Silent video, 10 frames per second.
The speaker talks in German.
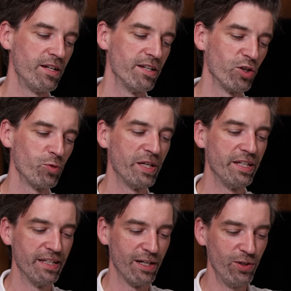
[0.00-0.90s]
Darüber
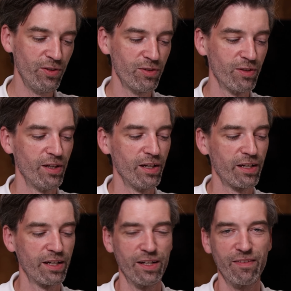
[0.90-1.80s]
hinaus
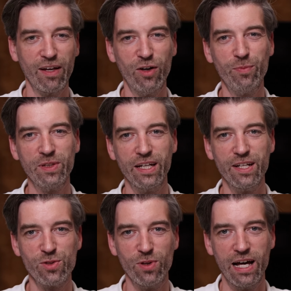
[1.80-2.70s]
kann es auch mit
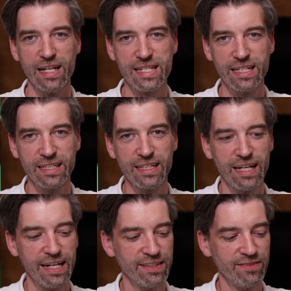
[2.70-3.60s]
einer Solarzelle
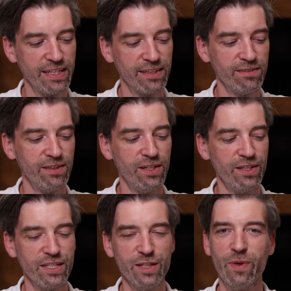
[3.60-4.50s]
geladen werden,
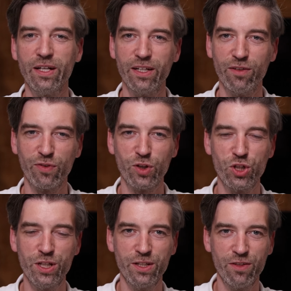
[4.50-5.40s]
die man in
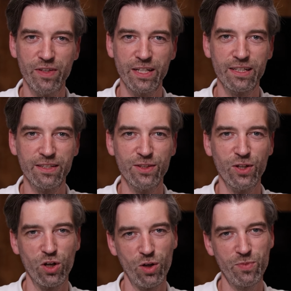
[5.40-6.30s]
verschiedenen Winkeln
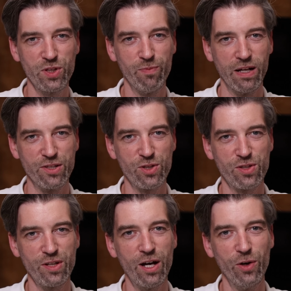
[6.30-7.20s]
optimal zur
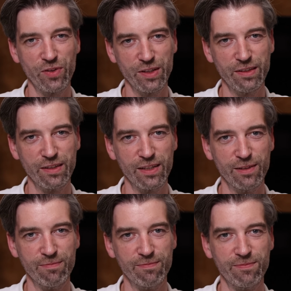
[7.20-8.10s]
Sonne ausrichten
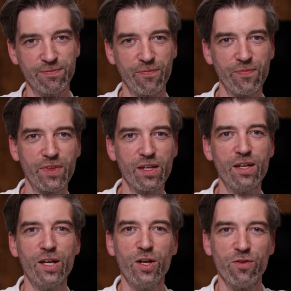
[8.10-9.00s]
kann.
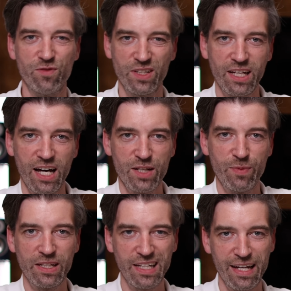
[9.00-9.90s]
Wenn gerade
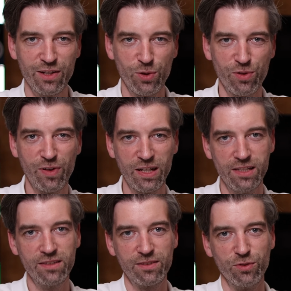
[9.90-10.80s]
mal kein Notfall
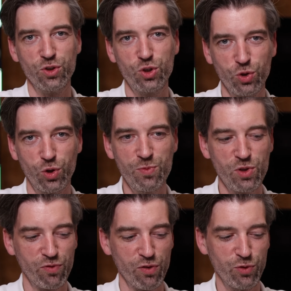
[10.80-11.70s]
ist und Strom
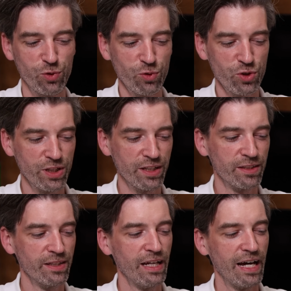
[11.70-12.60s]
zur Verfügung
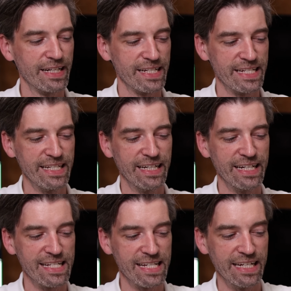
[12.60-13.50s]
steht, hat es hier
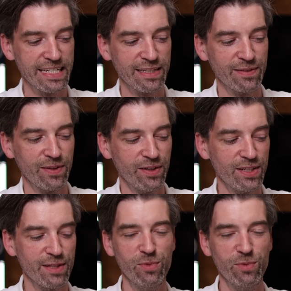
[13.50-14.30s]
an der Seite die